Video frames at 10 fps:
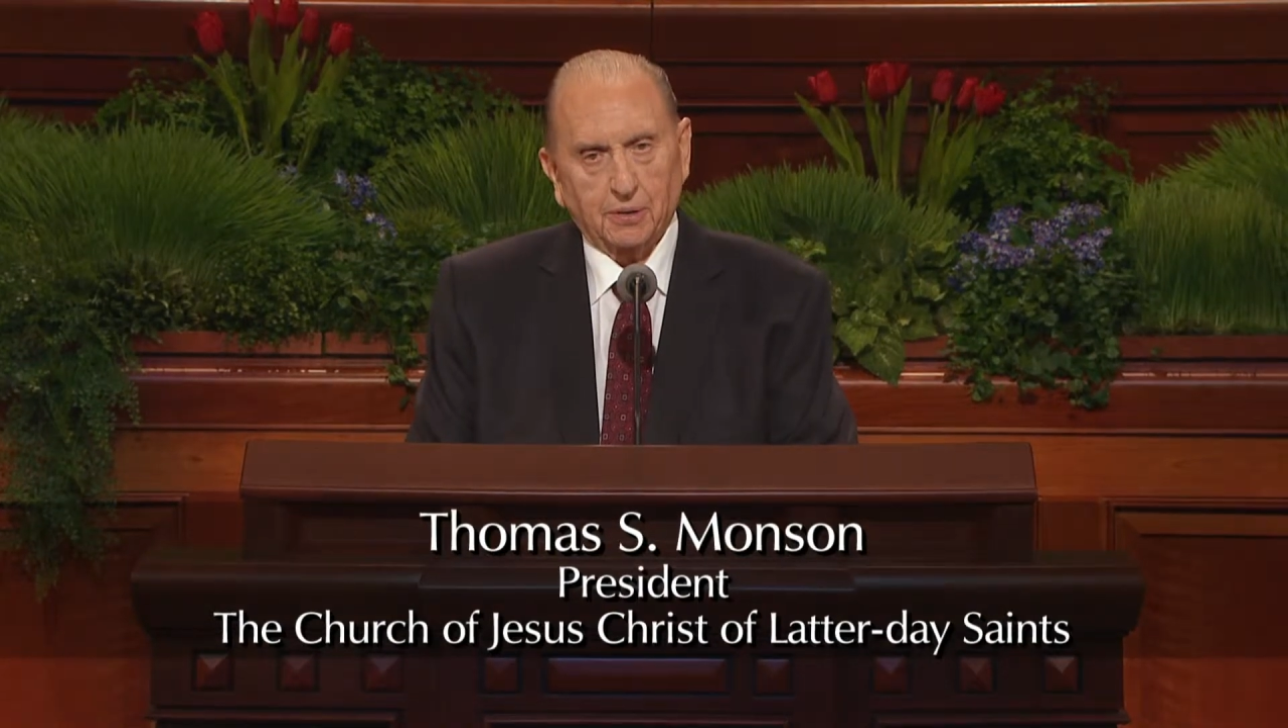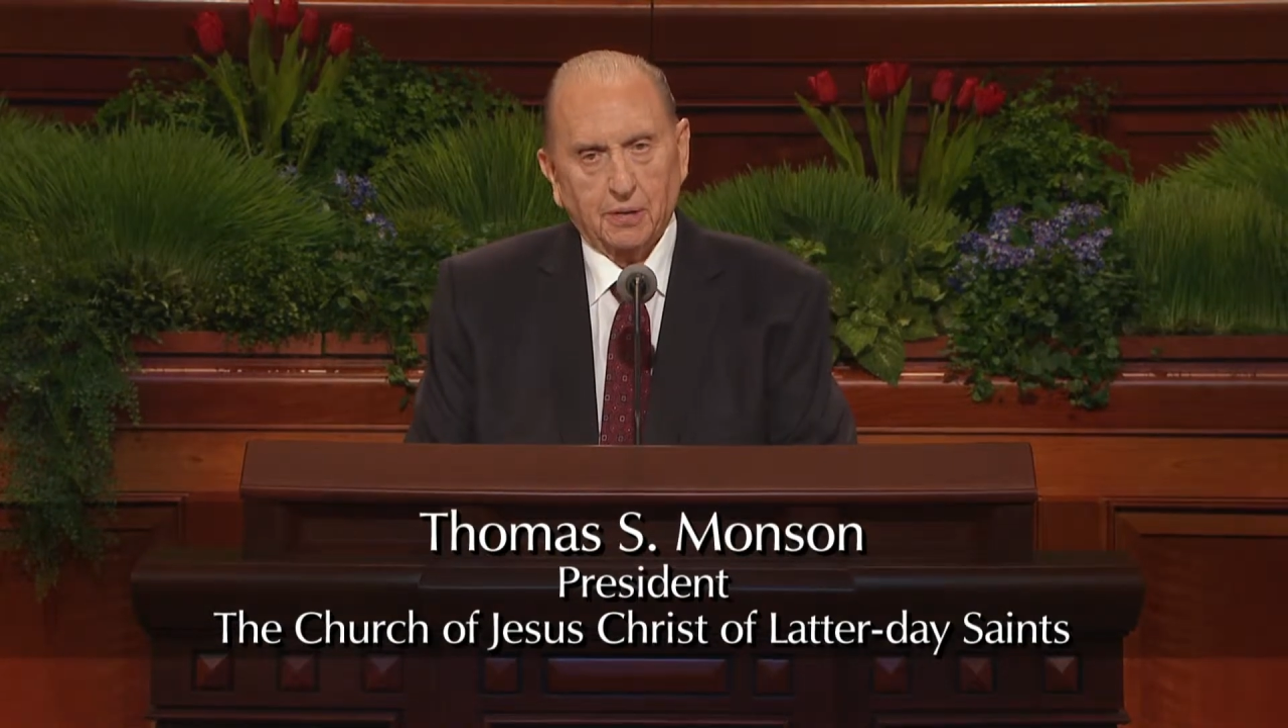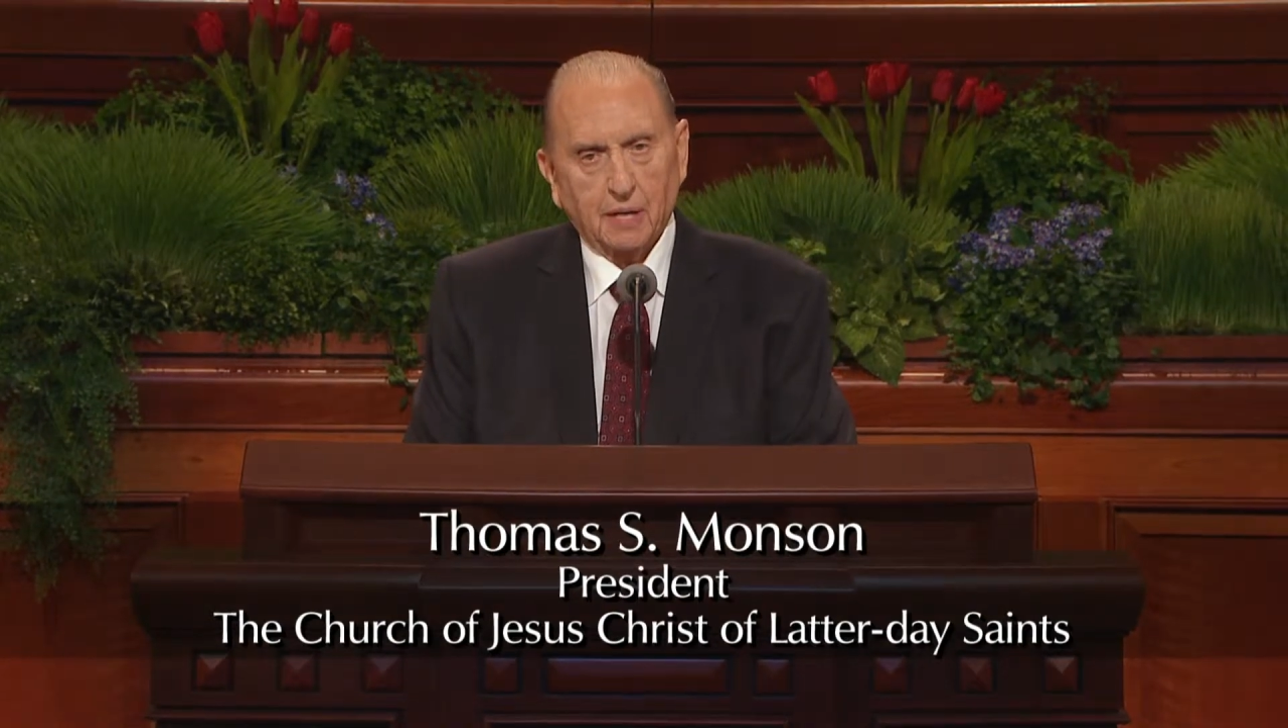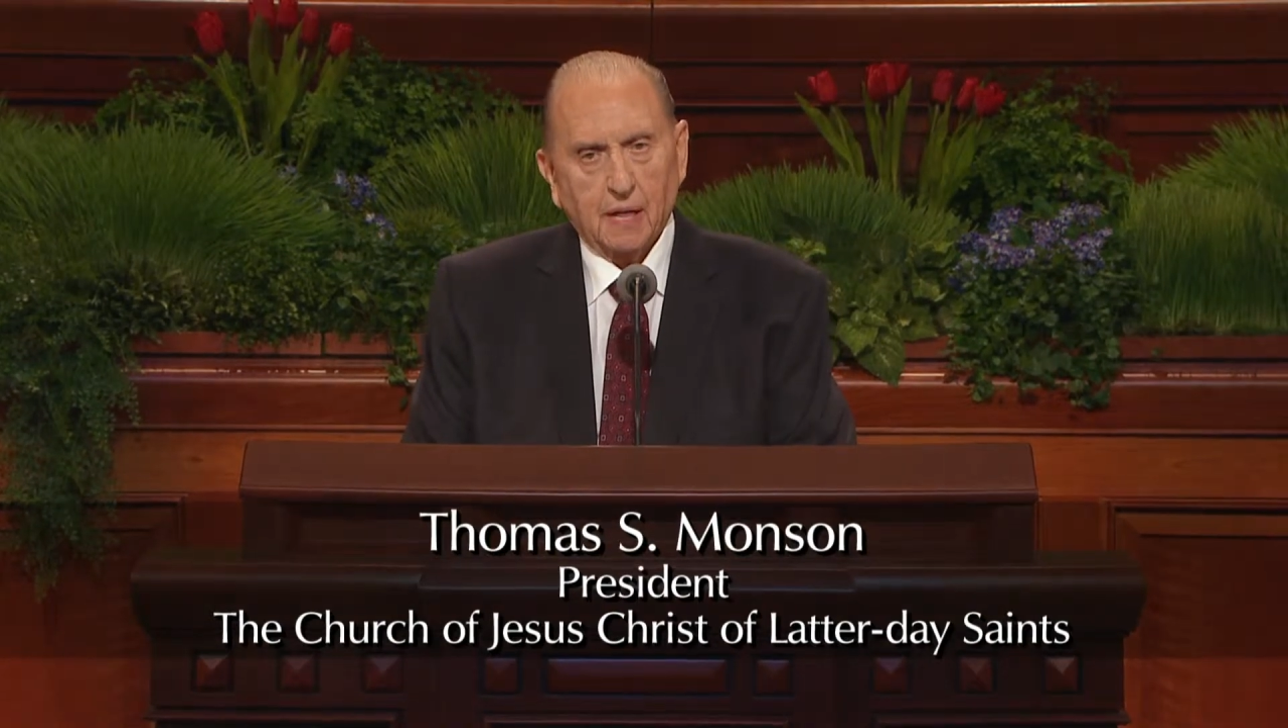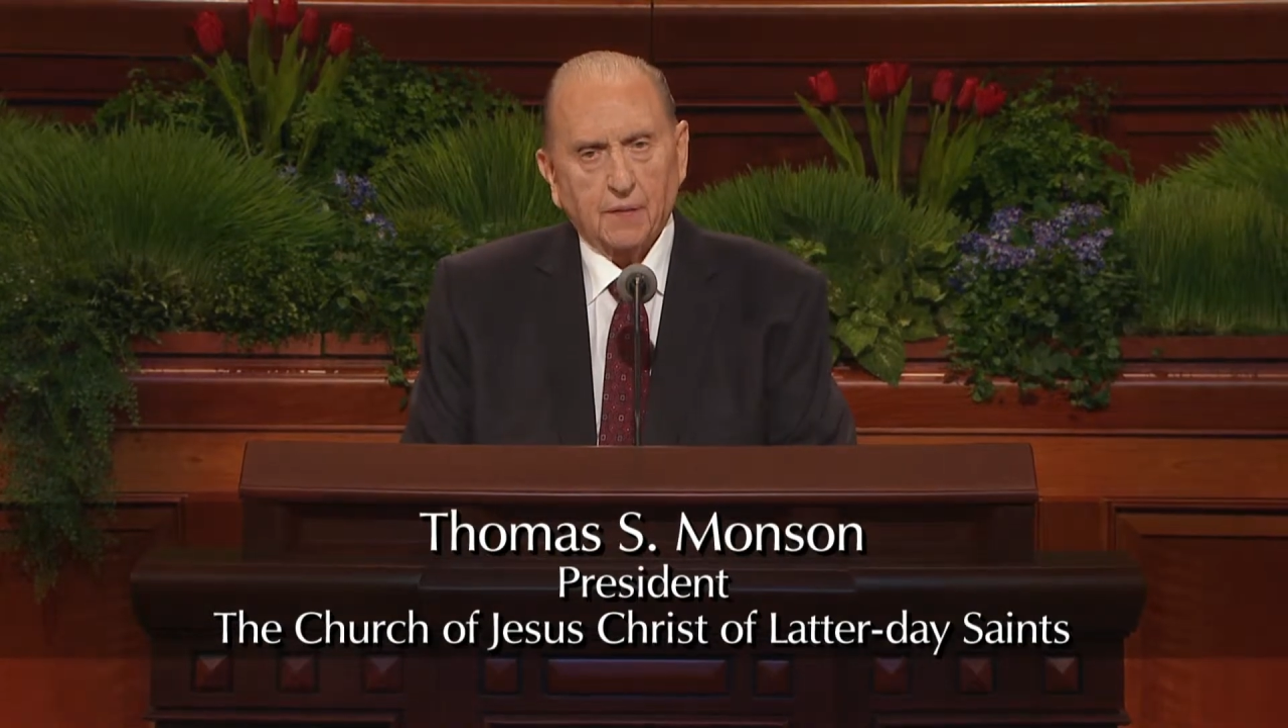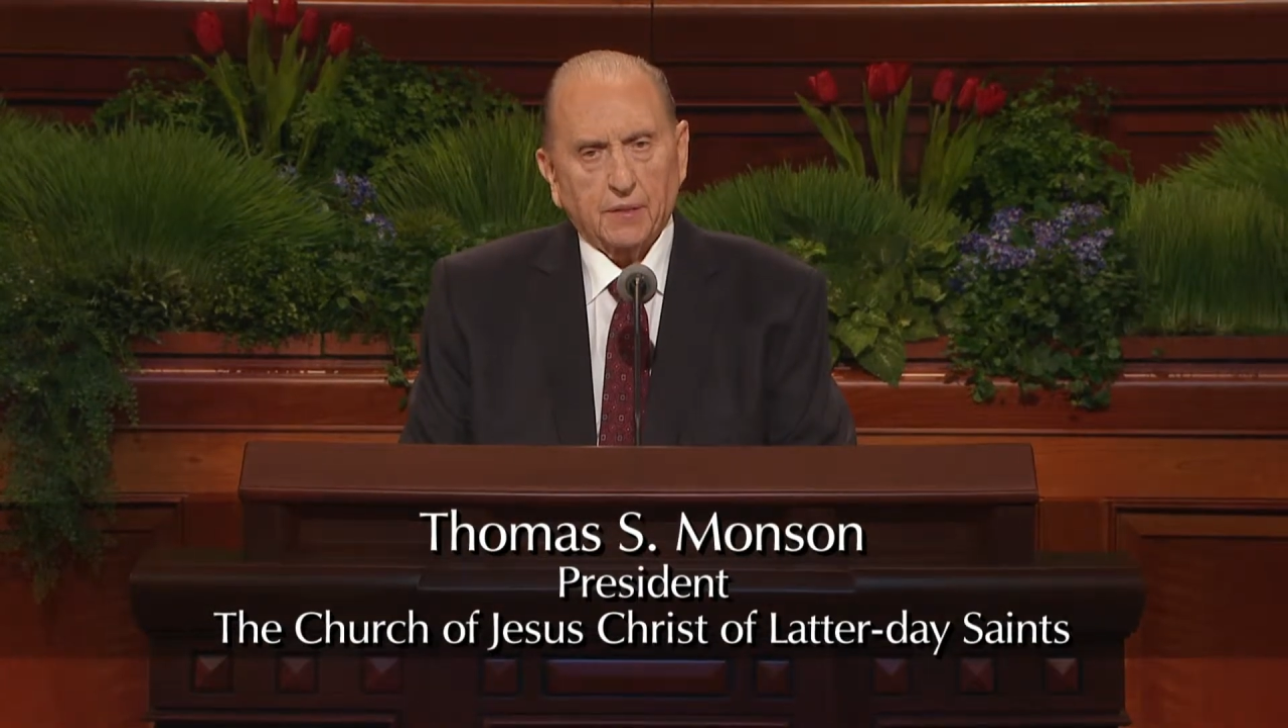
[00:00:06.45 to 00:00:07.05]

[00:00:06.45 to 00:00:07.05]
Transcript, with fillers: の美